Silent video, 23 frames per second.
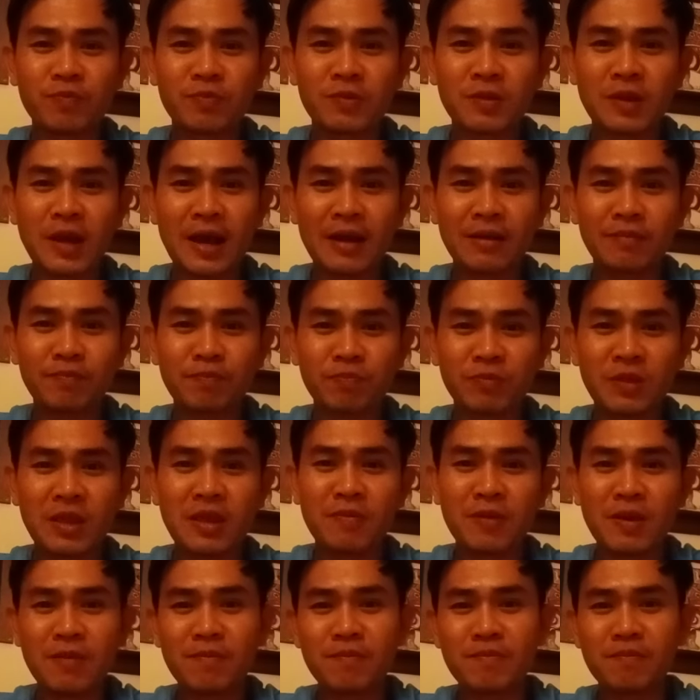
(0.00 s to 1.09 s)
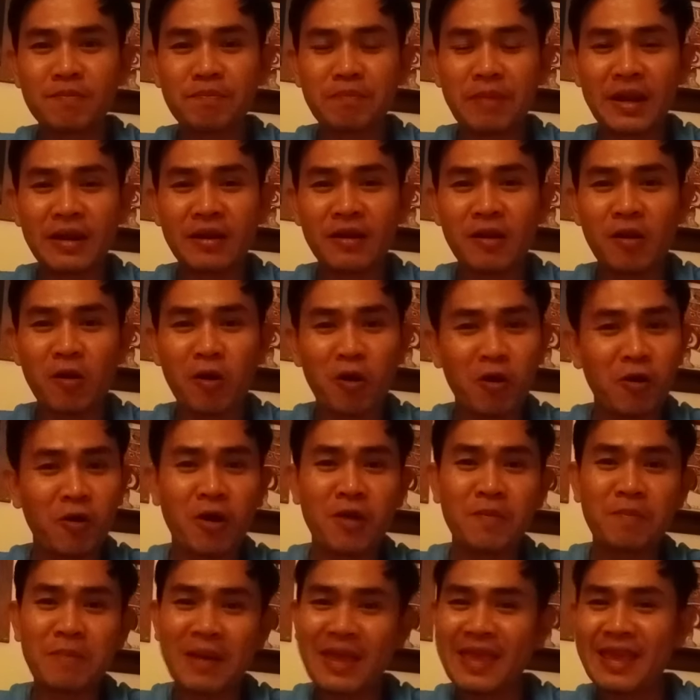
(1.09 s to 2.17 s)
การตีพิมพ์เป็นร้อยร้อ
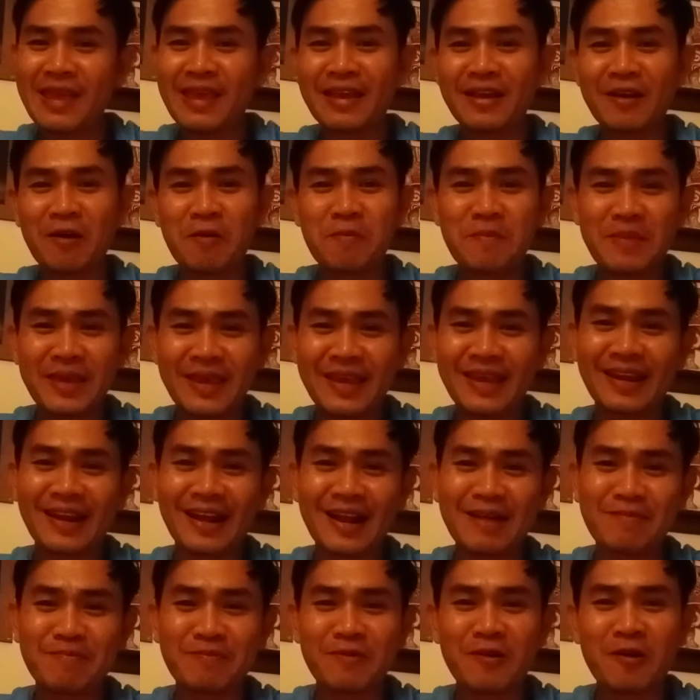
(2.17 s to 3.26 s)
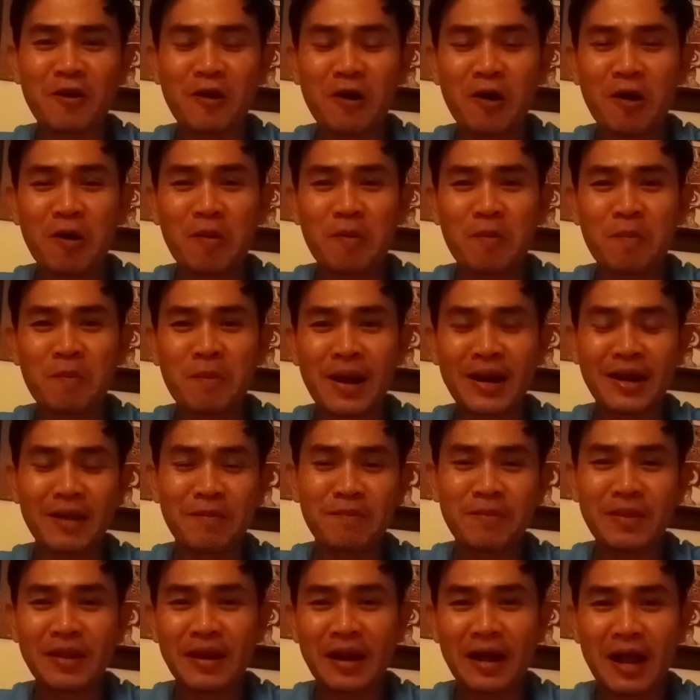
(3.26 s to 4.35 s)
ยปีก็มีนะครับ ก็บางเล่ม
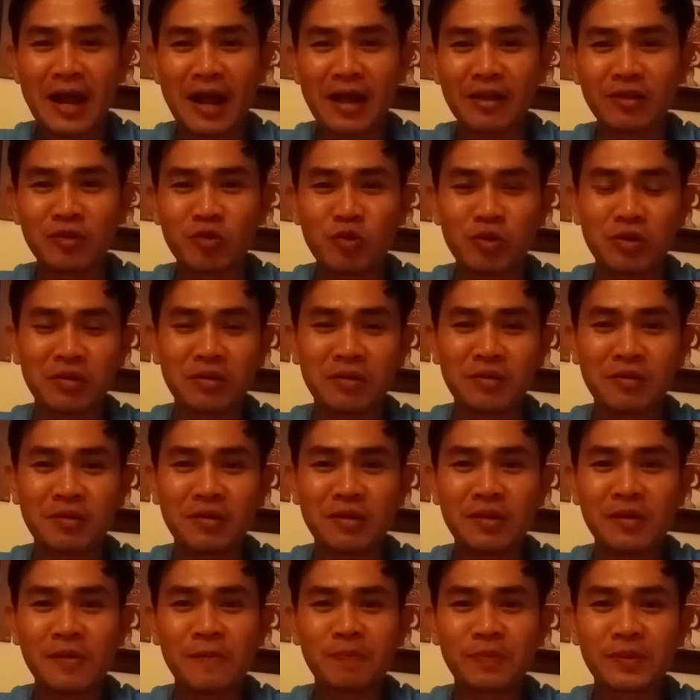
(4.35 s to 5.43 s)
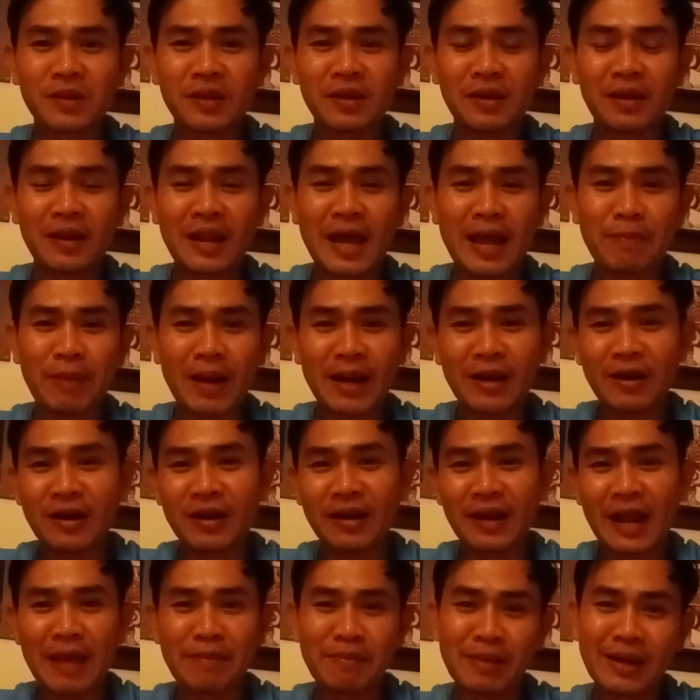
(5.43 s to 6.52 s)
มีราคาถึงหลายพัน
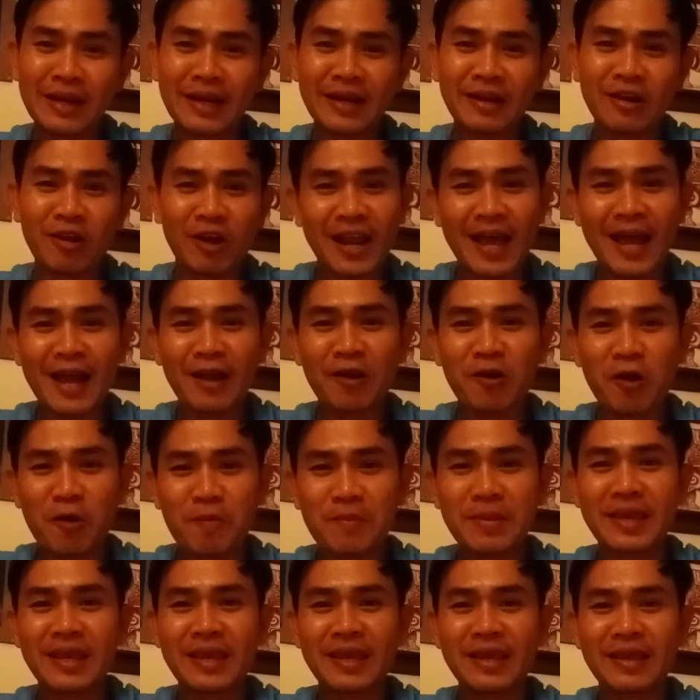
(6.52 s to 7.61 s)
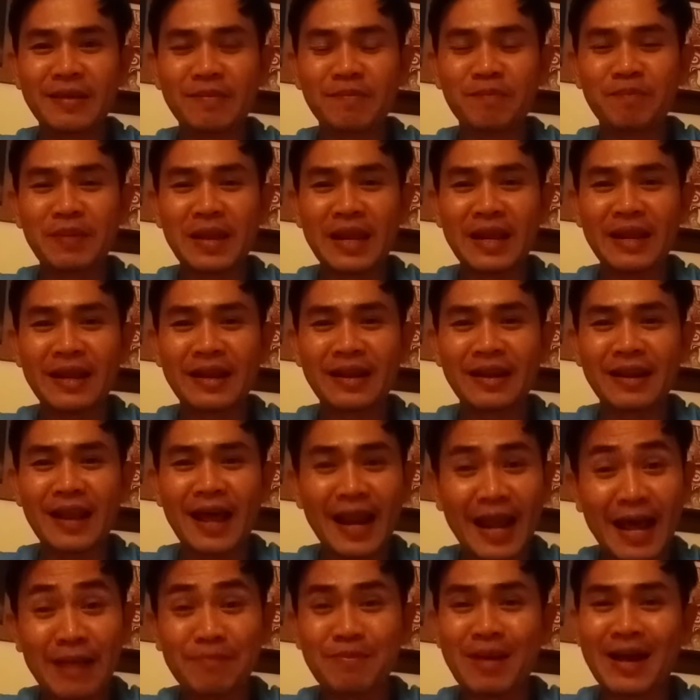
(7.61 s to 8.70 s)
หลายหมื่นดอลลาร์ก็มีเป็นล้า
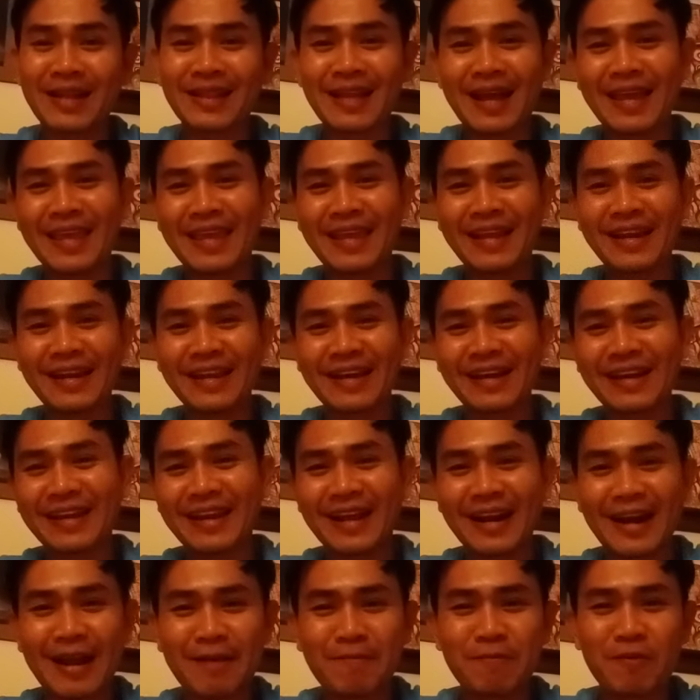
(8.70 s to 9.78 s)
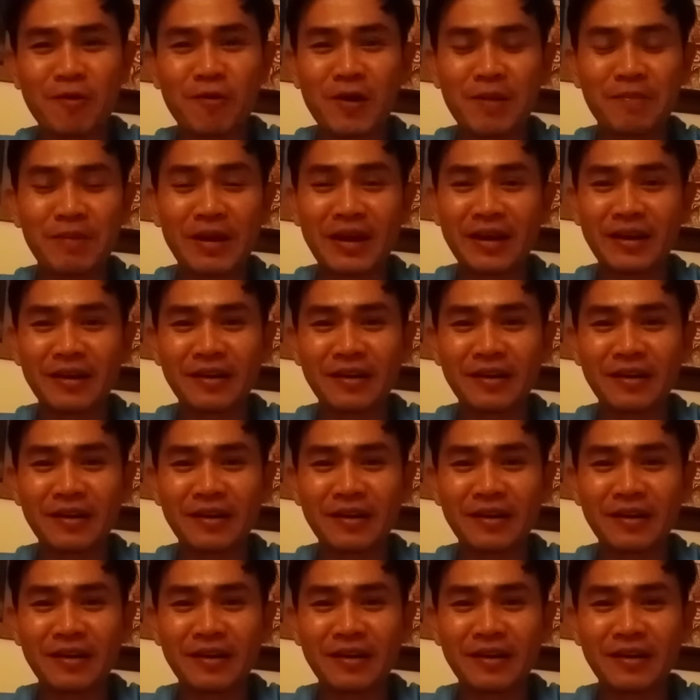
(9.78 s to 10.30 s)
นล้านบาทไทยเลยนะครับเพราะว่าเป็น